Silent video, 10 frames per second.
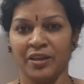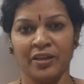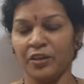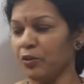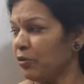
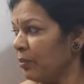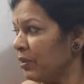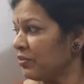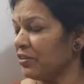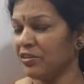ఆ రెండు
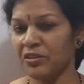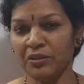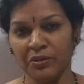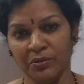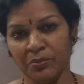ఫార్ములాస్ వేసి
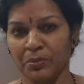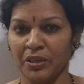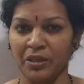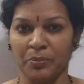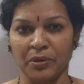
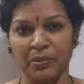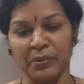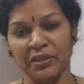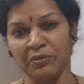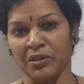మిగిలిన ప్రాబ్లం
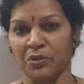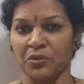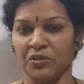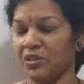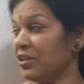అంతా
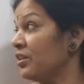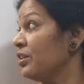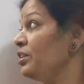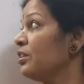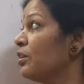వర్కౌట్ చేయండి
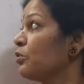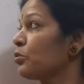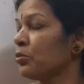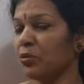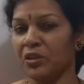ఇది
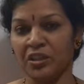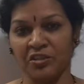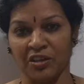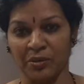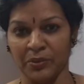తెలుసుకుంటే
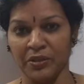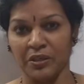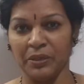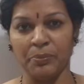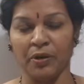చాలు మీకు
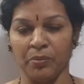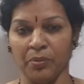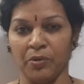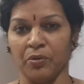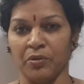ఈ
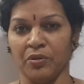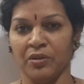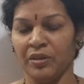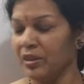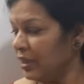ప్రాబ్లంలో
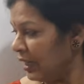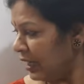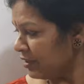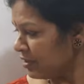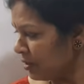
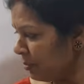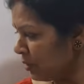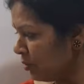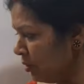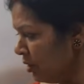ఆన్సర్
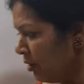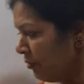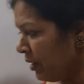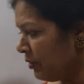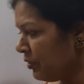మీకు
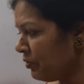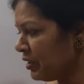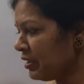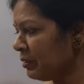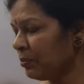వన్
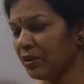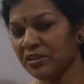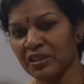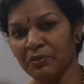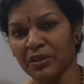ఫిఫ్టీ త్రీ
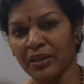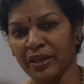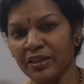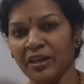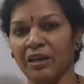పాయింట్ సెవెన్
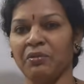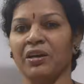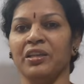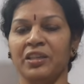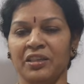నైన్
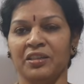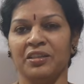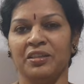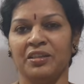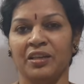రావాలి
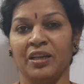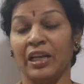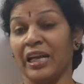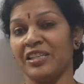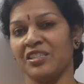
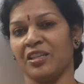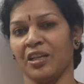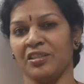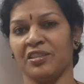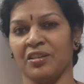లాస్ట్
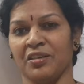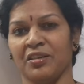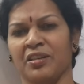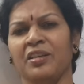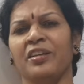ఆన్సర్
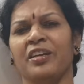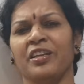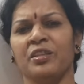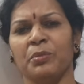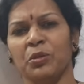
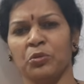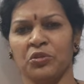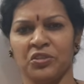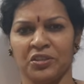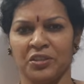ఎంతమందికి
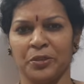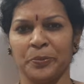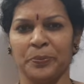వచ్చింది